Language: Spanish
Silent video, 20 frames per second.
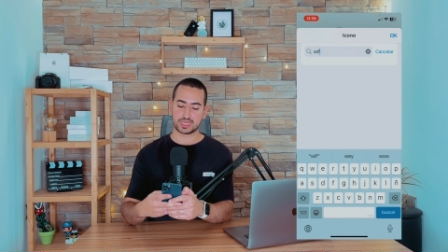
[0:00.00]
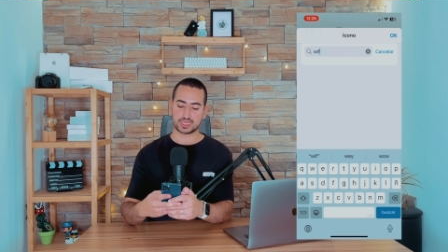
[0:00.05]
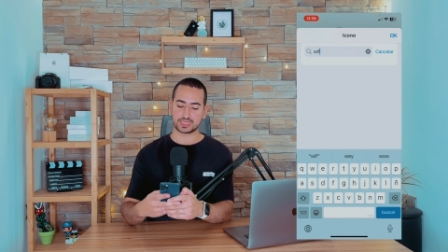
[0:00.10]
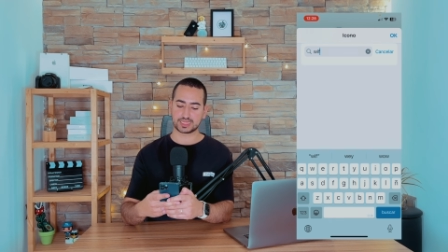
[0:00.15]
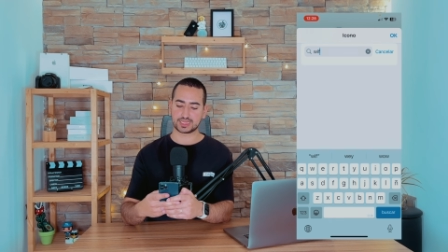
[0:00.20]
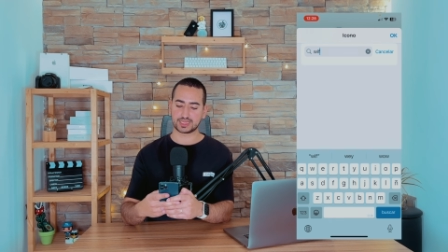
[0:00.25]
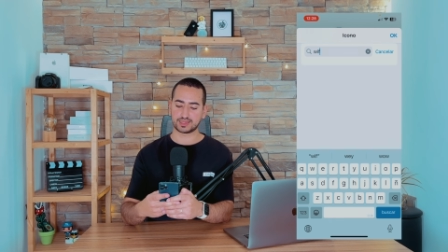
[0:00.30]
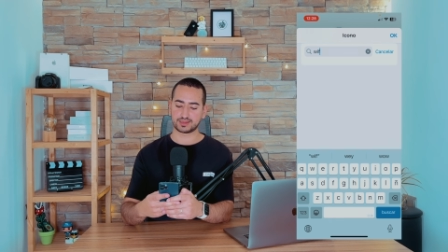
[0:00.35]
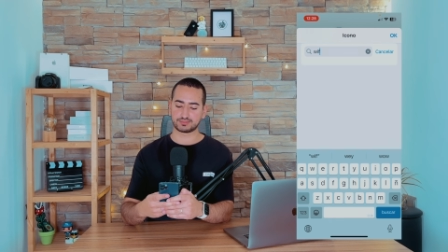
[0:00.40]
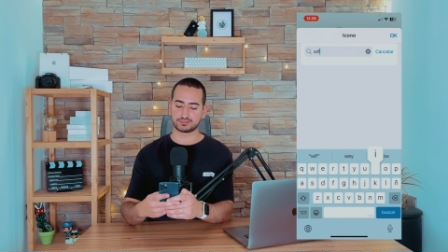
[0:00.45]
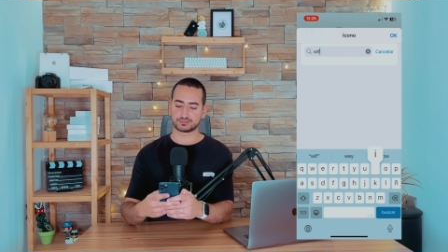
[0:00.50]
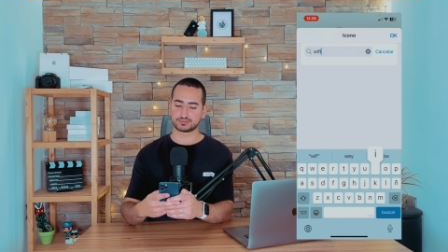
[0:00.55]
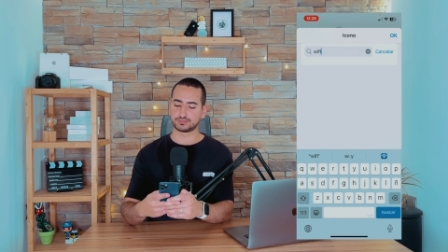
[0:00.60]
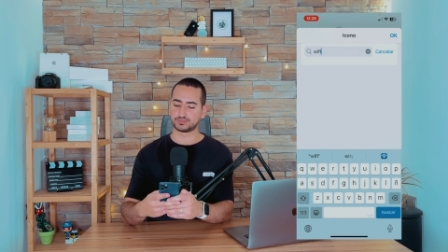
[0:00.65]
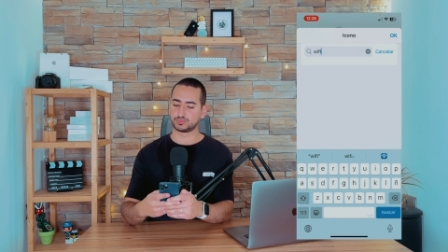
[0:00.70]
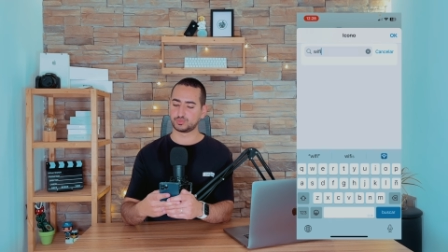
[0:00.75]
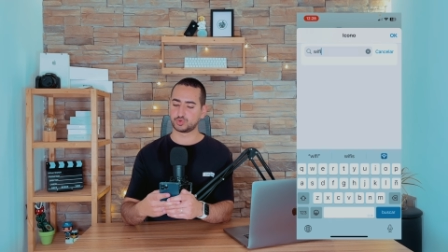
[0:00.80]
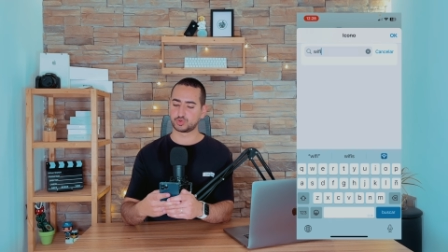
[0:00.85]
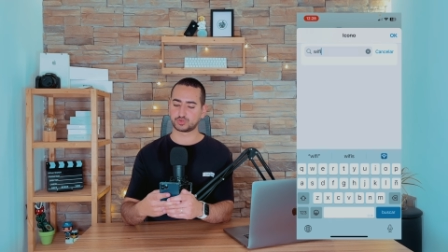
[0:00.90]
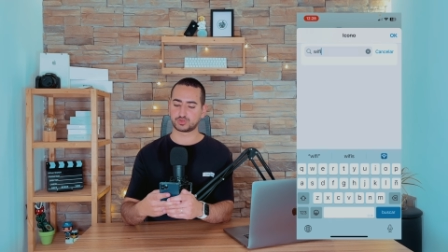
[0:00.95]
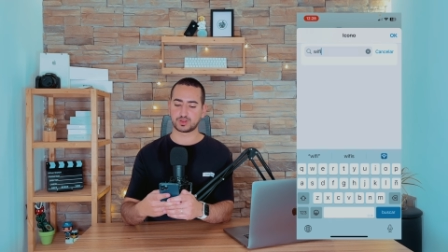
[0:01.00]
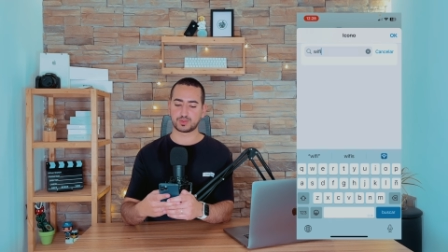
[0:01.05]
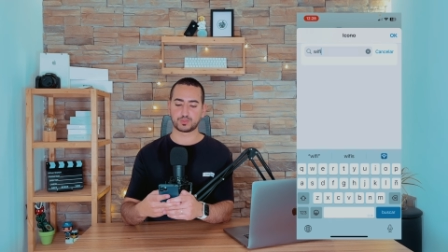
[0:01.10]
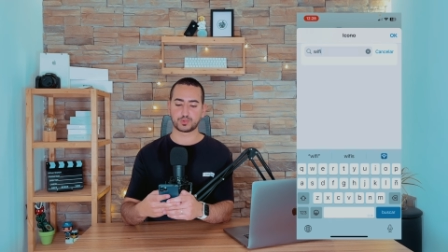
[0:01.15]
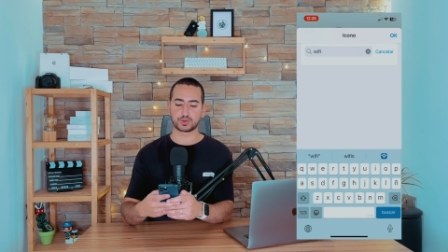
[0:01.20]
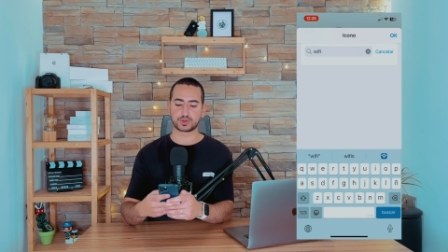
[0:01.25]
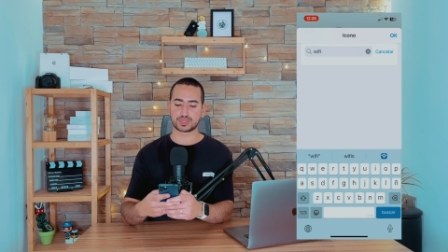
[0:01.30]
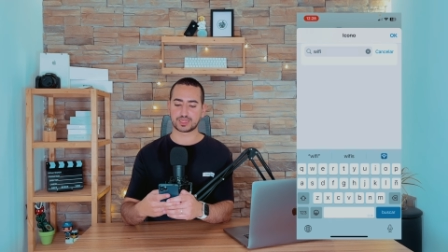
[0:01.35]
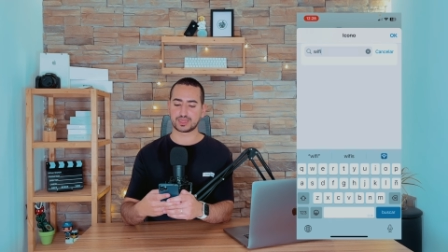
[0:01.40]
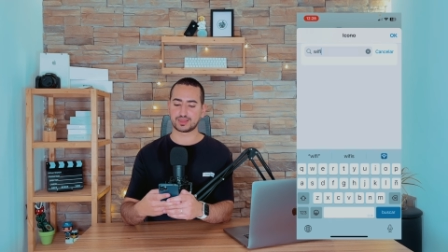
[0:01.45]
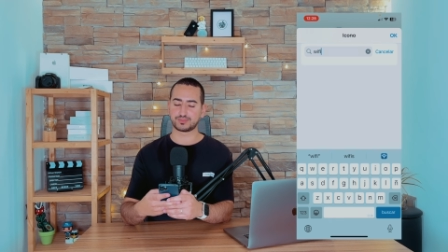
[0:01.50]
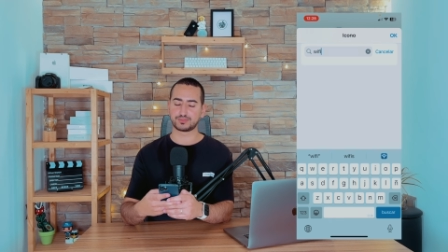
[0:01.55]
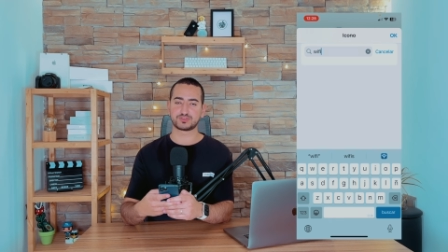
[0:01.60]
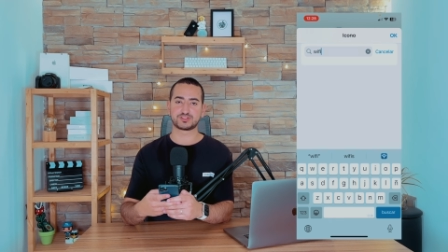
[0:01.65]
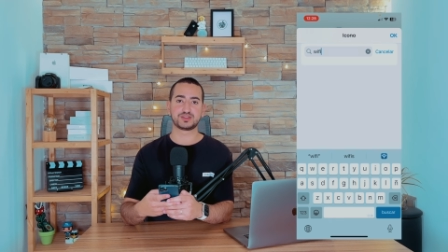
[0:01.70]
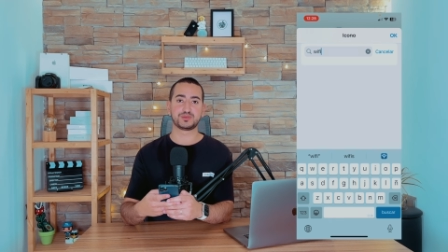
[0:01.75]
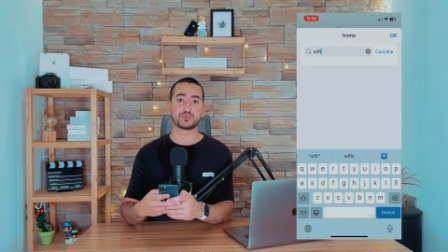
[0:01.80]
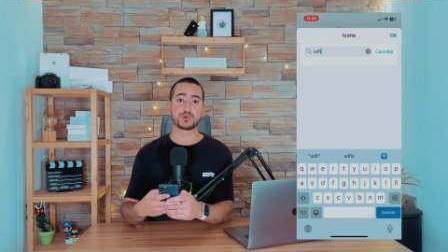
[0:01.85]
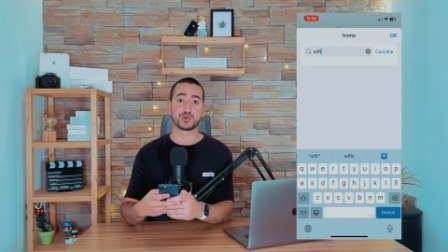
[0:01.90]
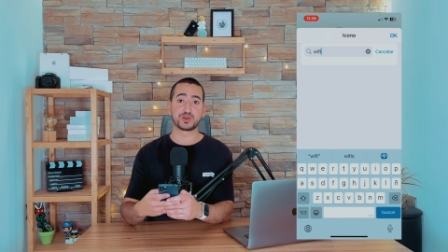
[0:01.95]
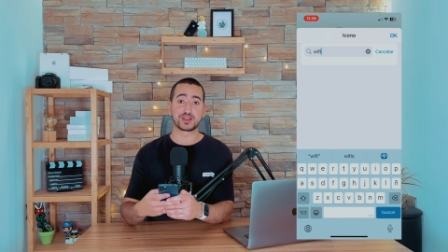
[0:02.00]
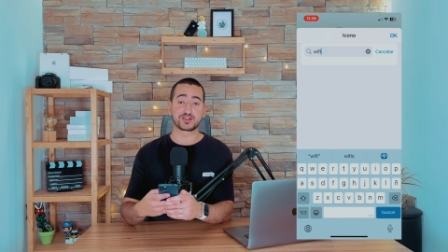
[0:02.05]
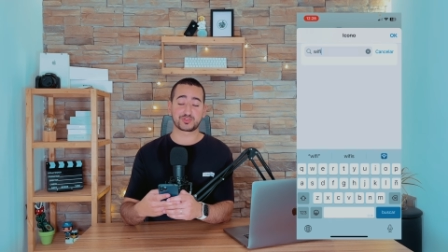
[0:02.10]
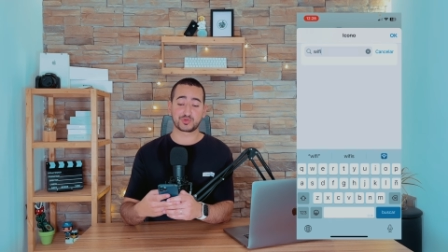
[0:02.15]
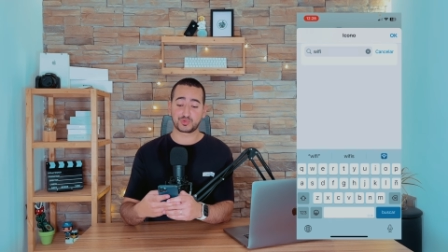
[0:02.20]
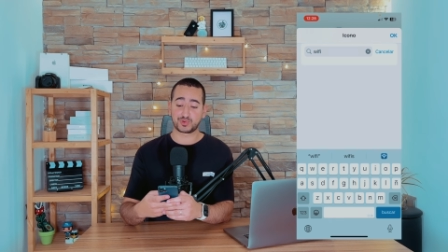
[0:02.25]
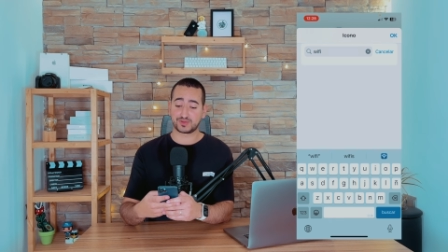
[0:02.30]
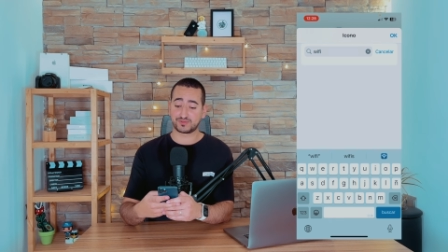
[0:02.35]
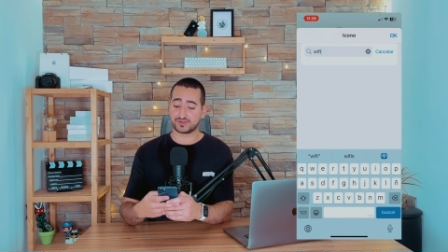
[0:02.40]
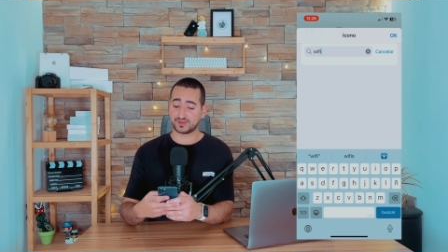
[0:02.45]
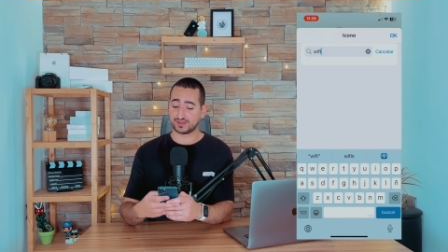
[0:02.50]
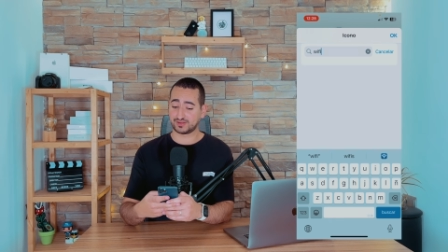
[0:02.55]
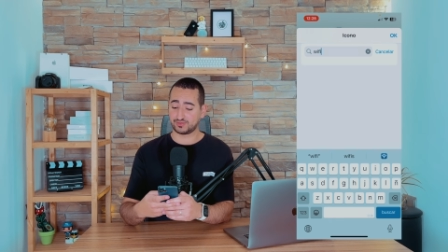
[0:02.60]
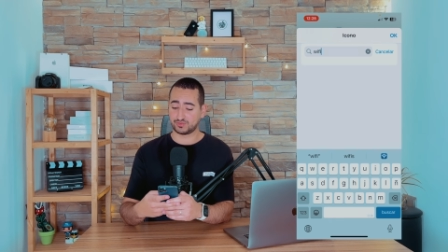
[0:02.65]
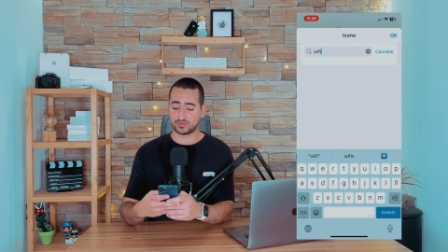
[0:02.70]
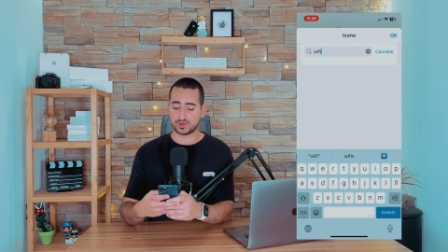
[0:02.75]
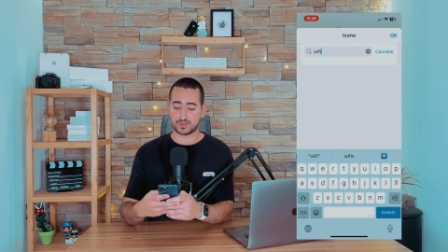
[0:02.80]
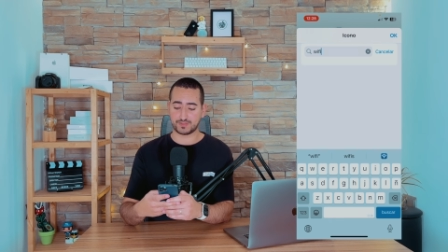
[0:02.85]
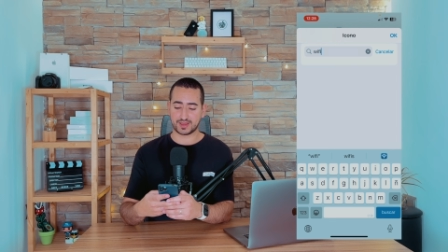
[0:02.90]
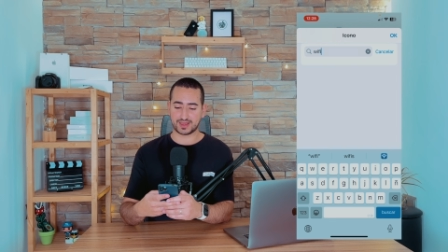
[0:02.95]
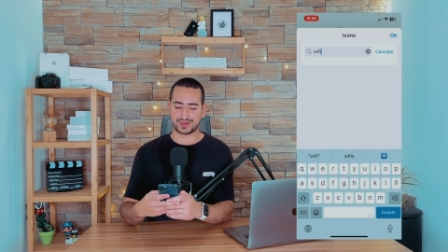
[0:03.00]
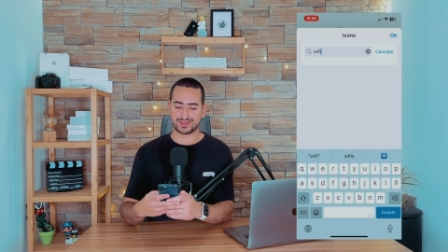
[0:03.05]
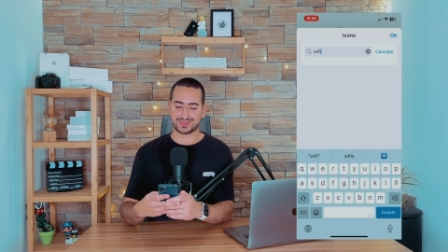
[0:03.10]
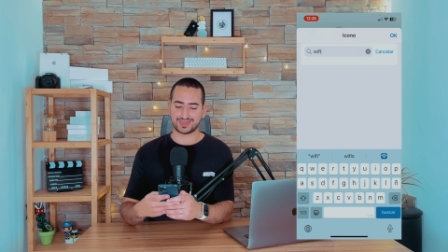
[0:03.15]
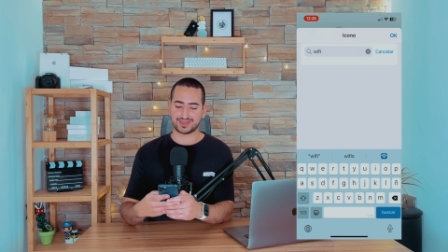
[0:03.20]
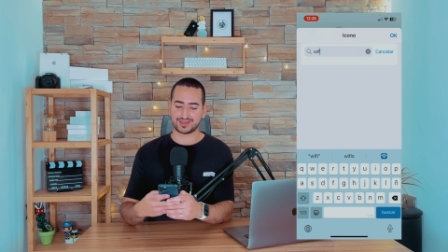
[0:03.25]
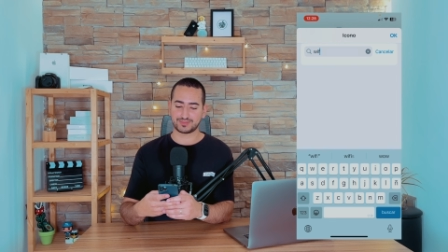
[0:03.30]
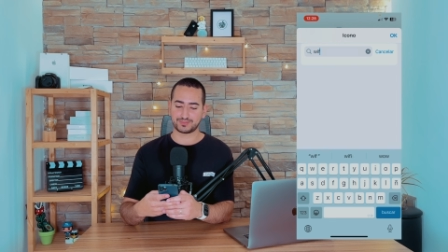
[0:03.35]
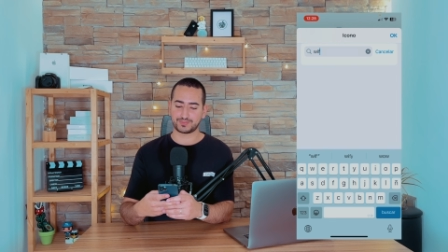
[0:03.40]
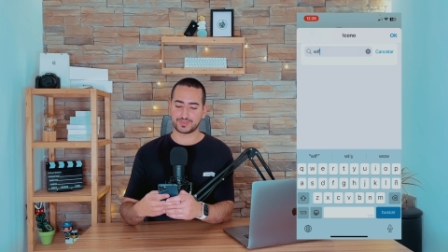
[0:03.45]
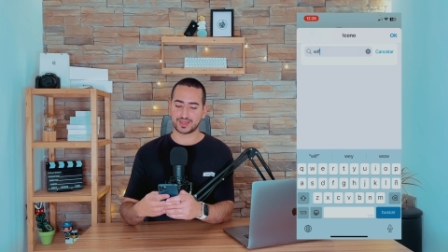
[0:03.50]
que no sé por qué, si pones Wi-Fi no aparece,